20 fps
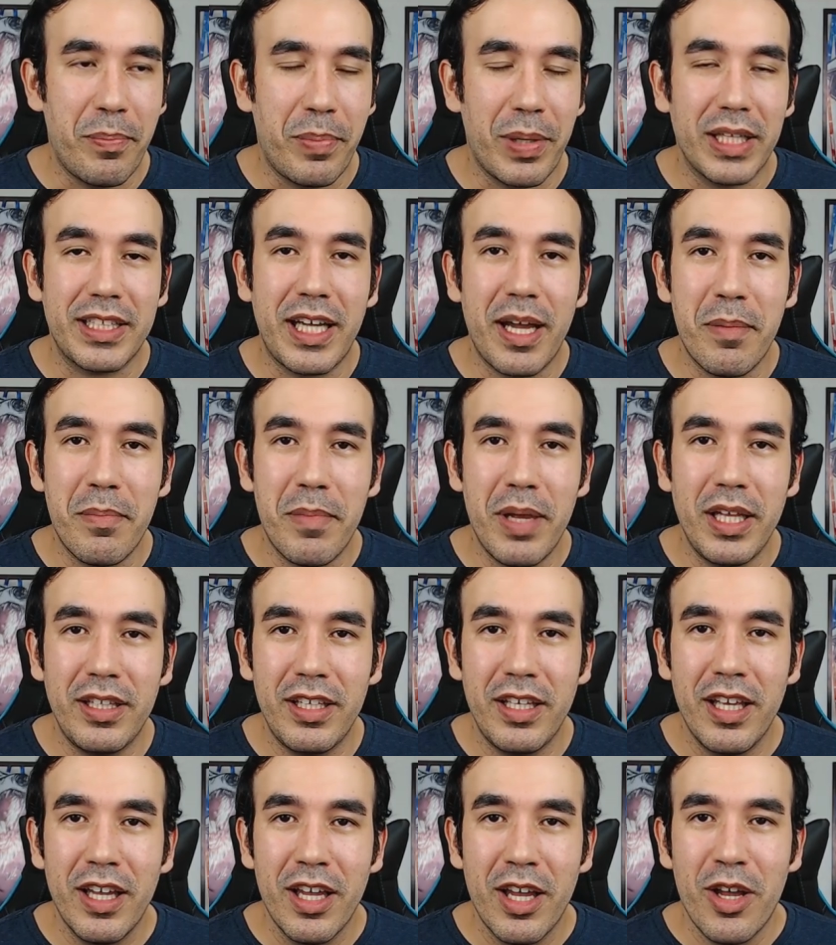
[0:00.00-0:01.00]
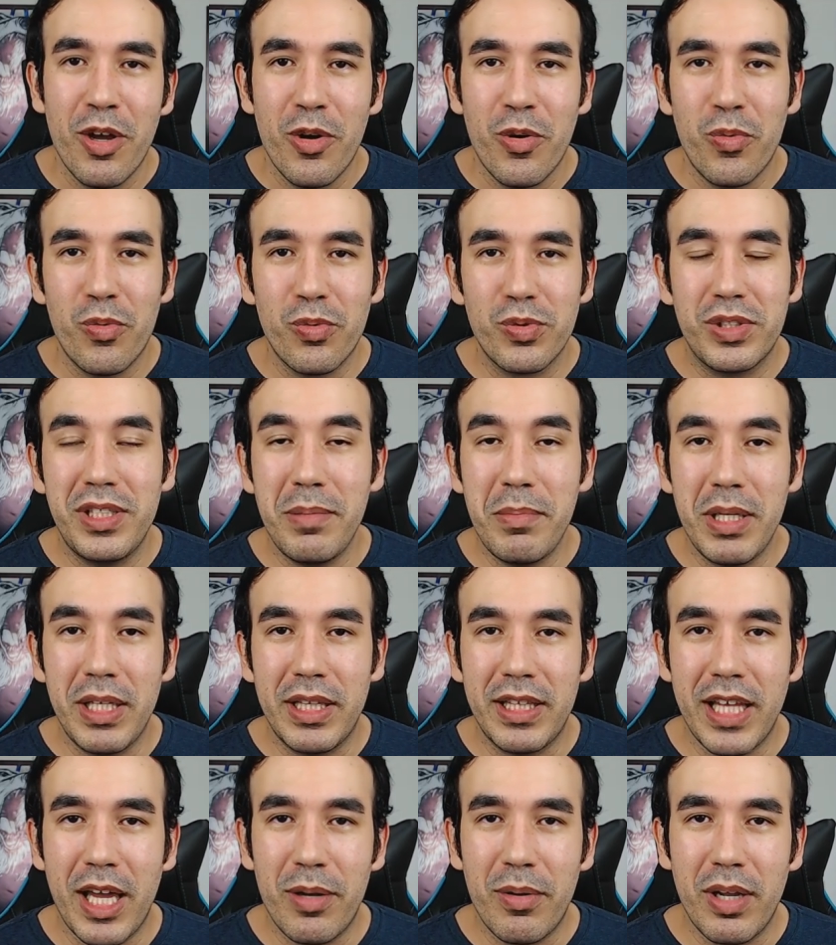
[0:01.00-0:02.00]
É praticamente um
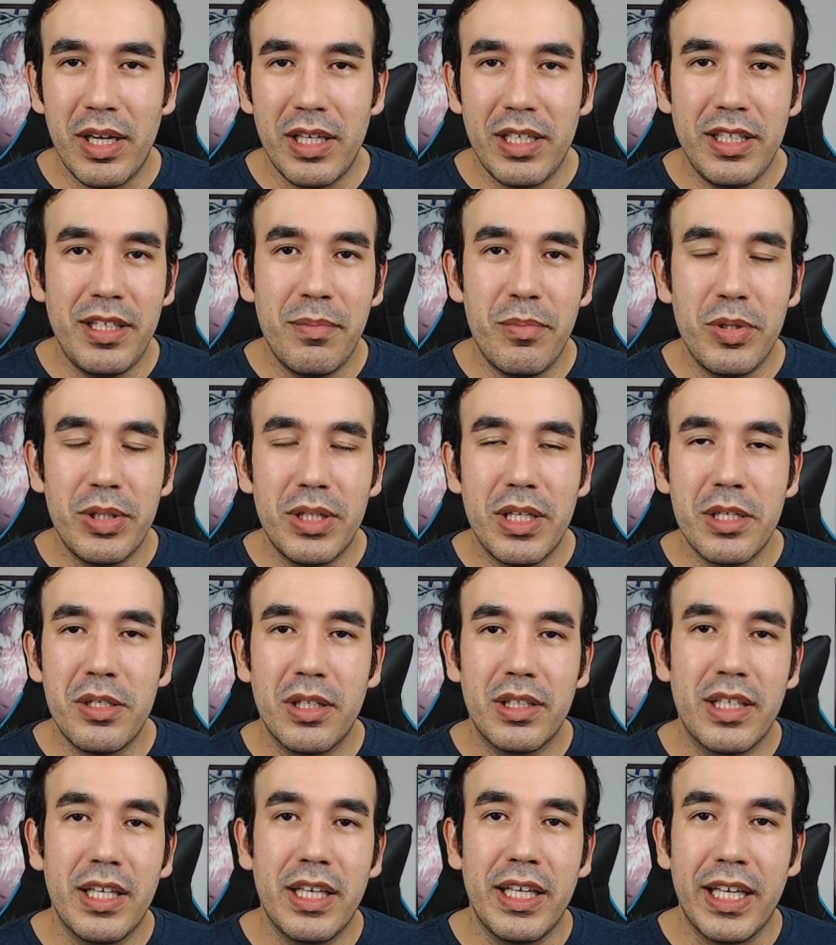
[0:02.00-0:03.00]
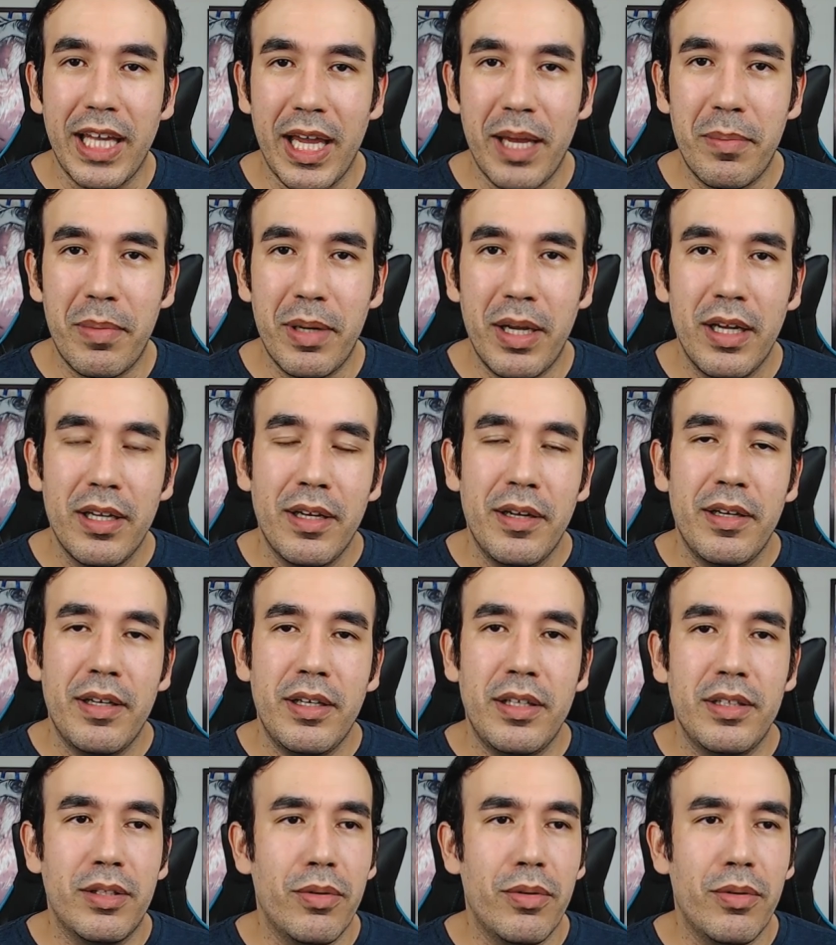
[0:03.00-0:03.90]
cemitério ali de muita gente que quebra.